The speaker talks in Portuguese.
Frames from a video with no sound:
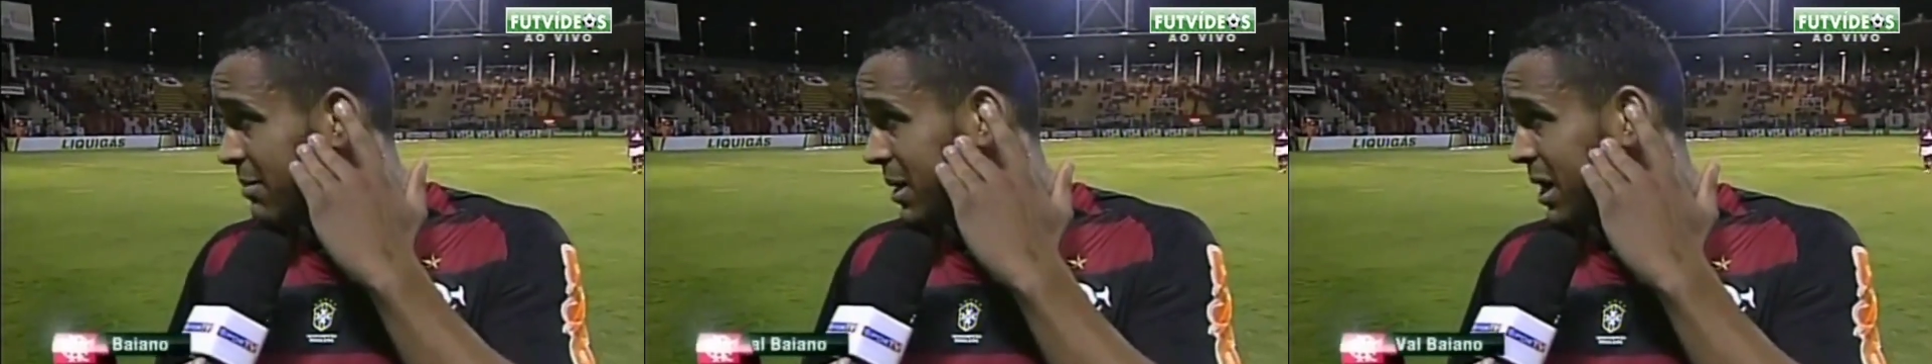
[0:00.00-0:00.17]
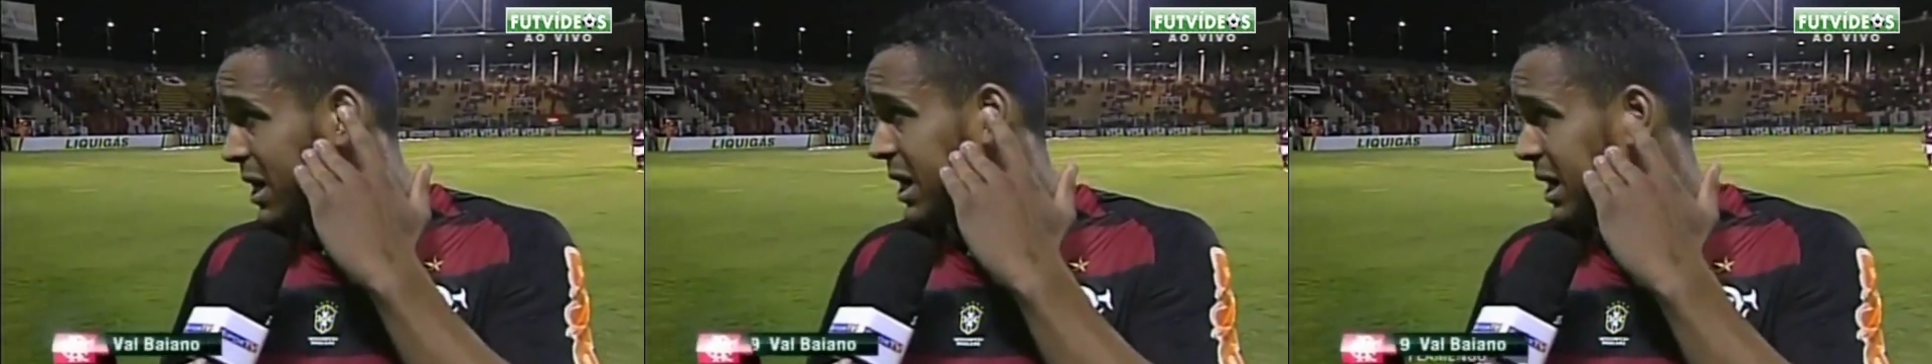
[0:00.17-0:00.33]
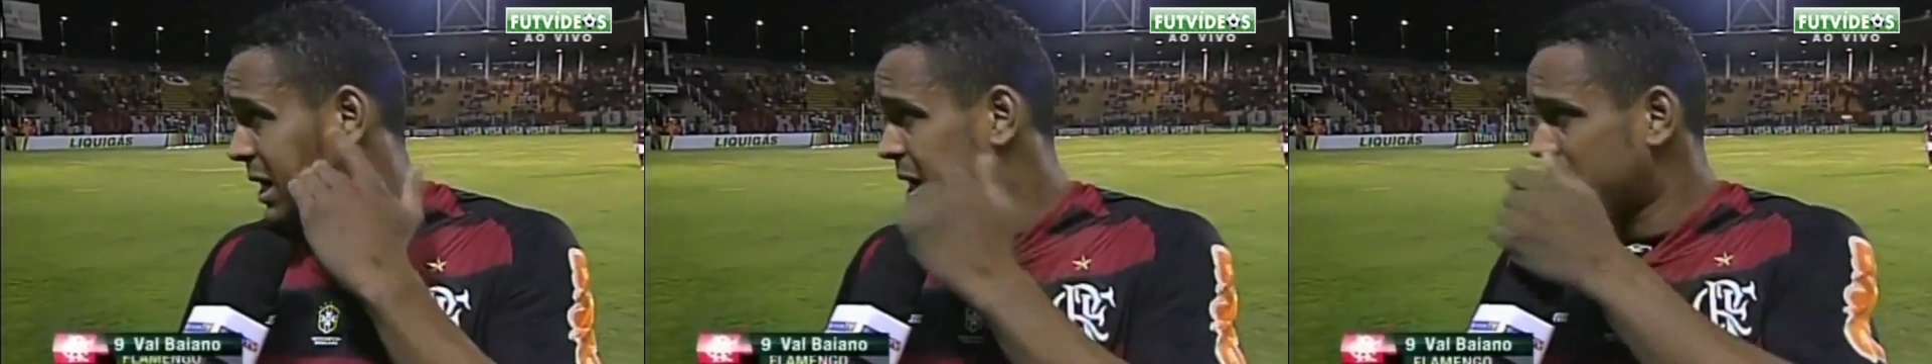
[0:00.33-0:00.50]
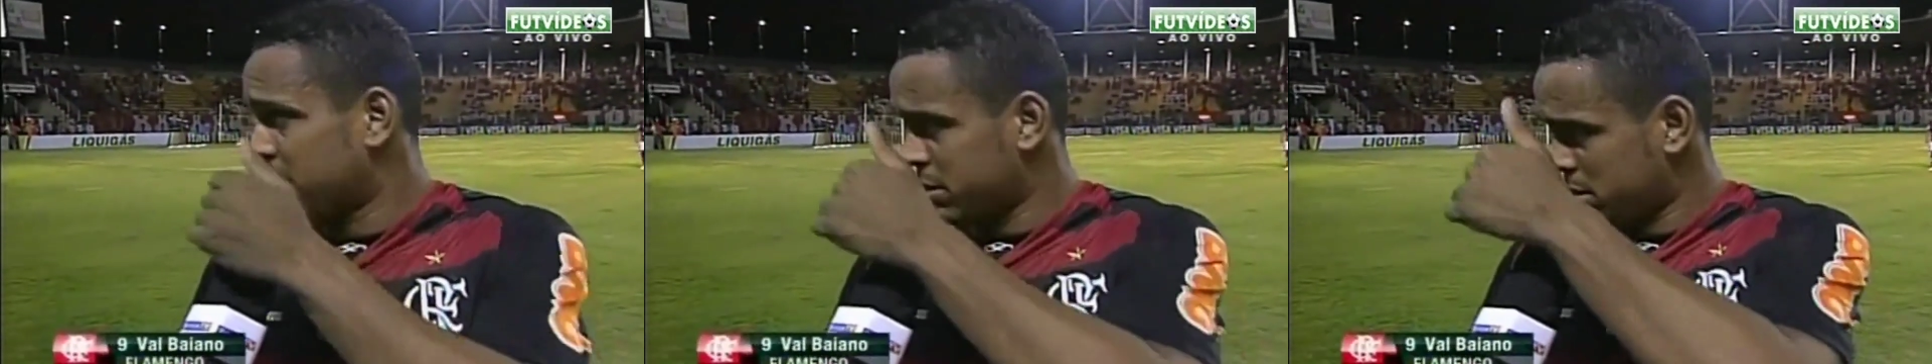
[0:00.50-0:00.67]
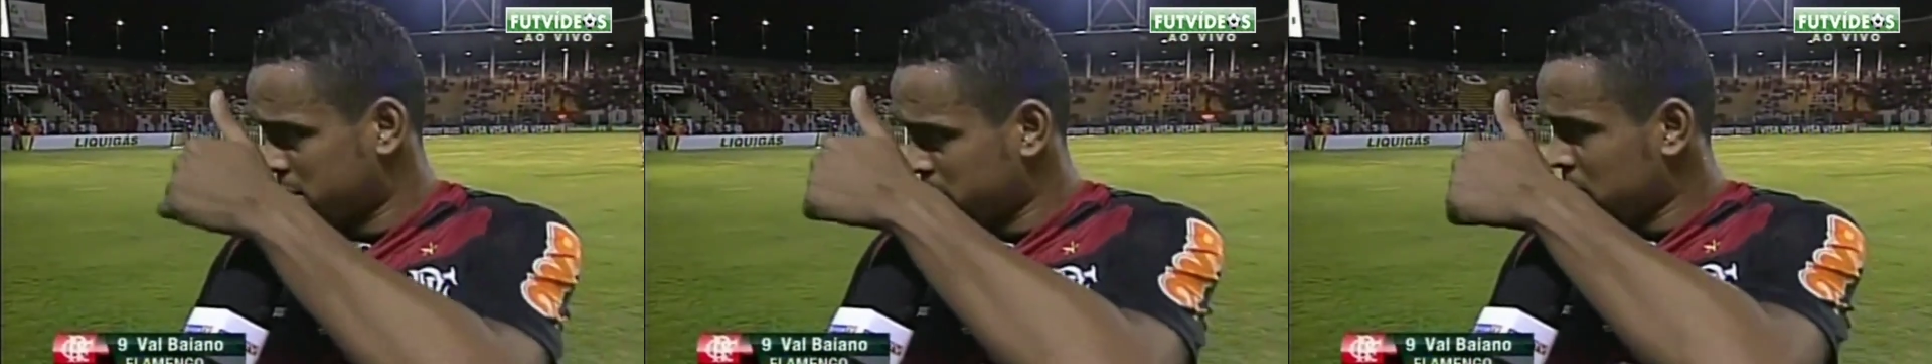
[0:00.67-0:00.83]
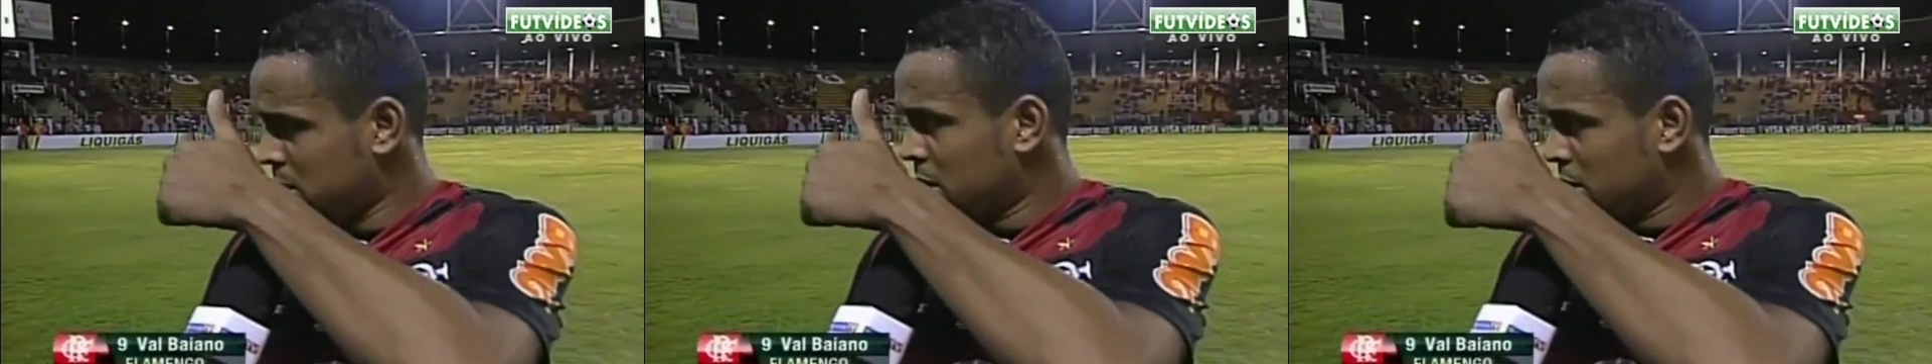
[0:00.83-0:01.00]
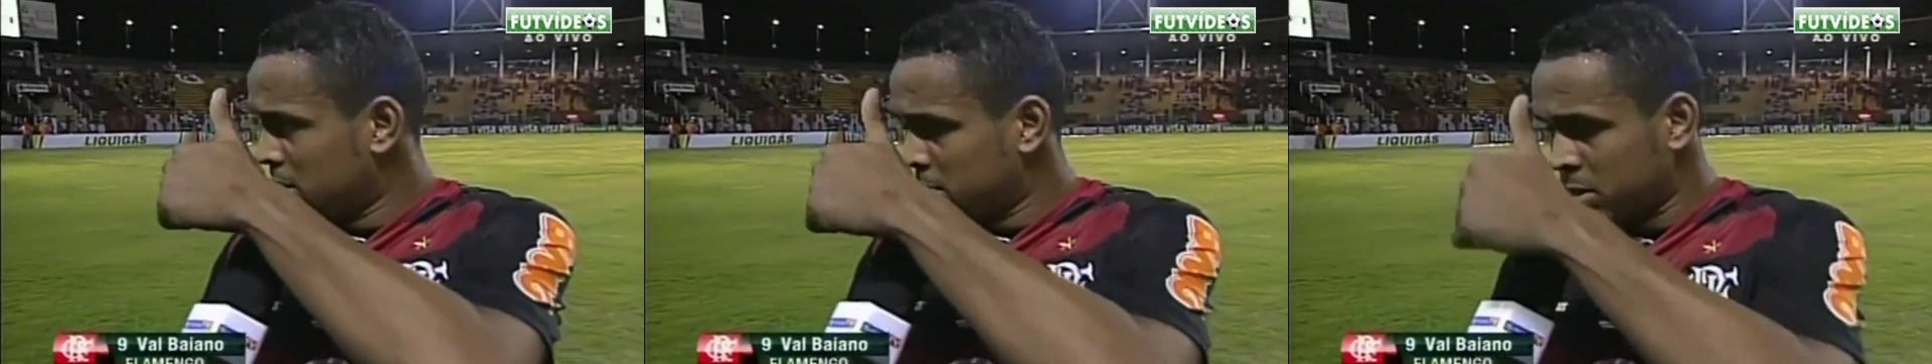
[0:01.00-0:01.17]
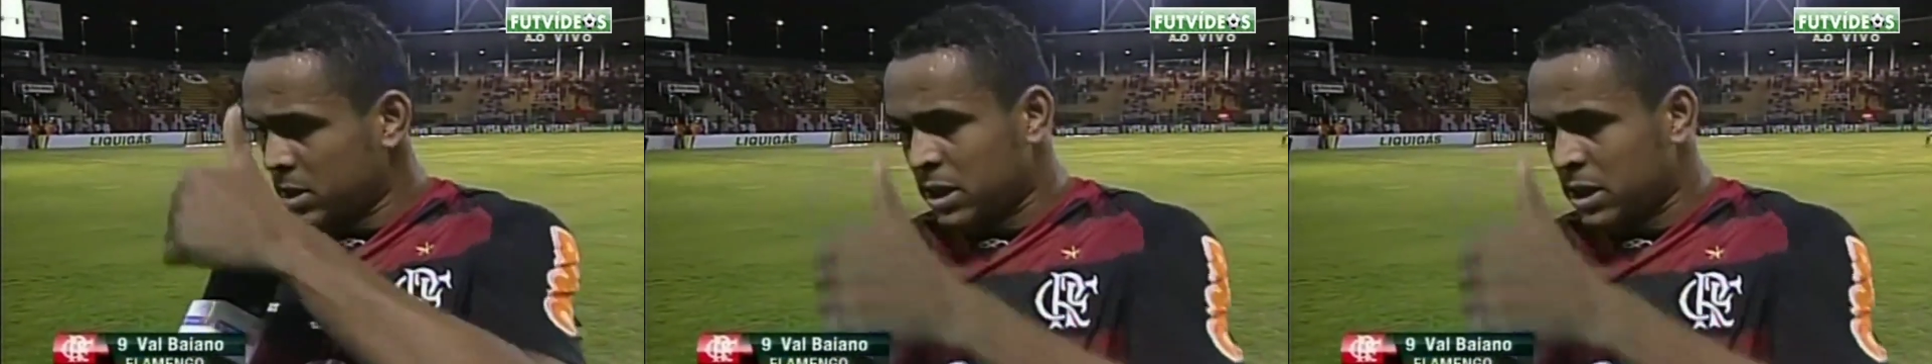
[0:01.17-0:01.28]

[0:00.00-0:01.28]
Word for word: pra caralho, me